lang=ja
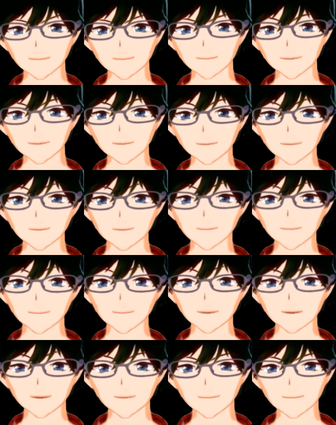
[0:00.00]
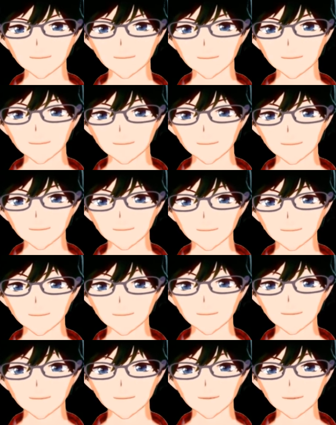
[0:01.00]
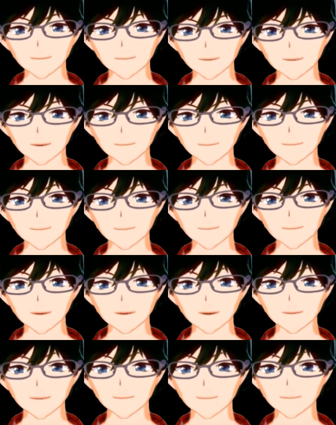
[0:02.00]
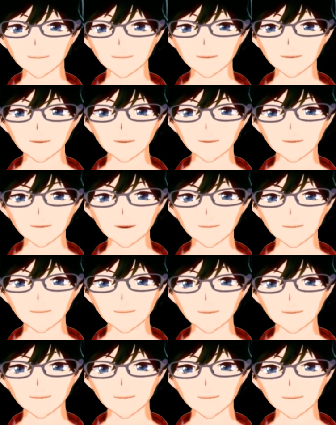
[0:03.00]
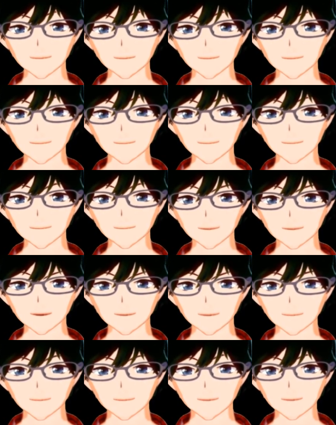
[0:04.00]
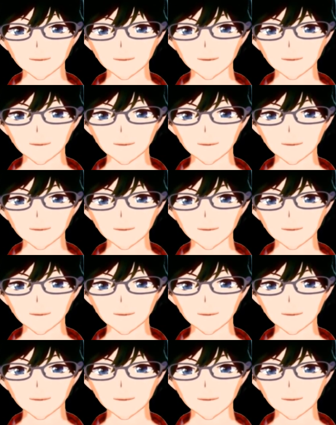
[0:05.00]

ていくのかちょっと見ていきましょうか。まずはタイプですね。まあ、タイプに関し